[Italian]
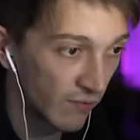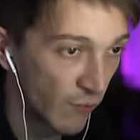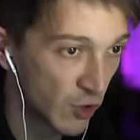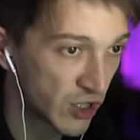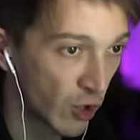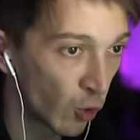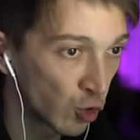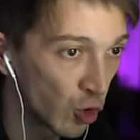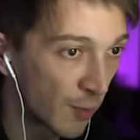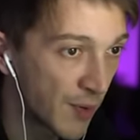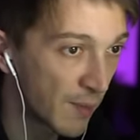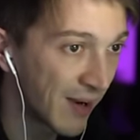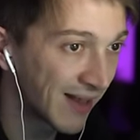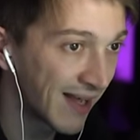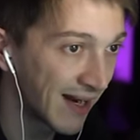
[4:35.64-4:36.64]
Forse con doppio
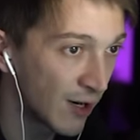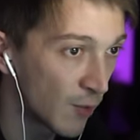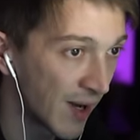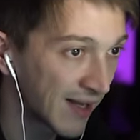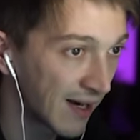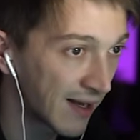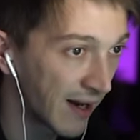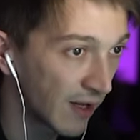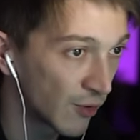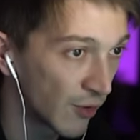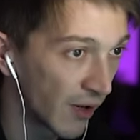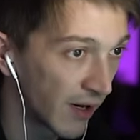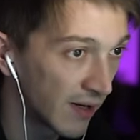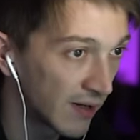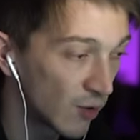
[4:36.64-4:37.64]
Baldali lo manda al
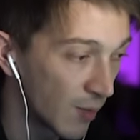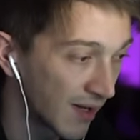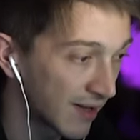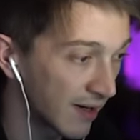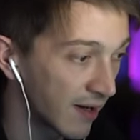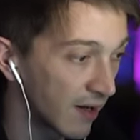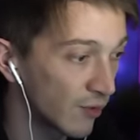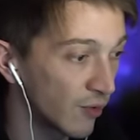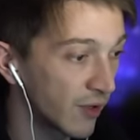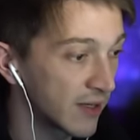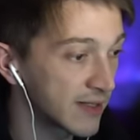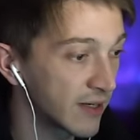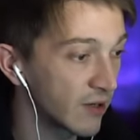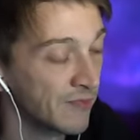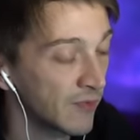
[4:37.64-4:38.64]
creatore. Lo manda al creatore, se gode.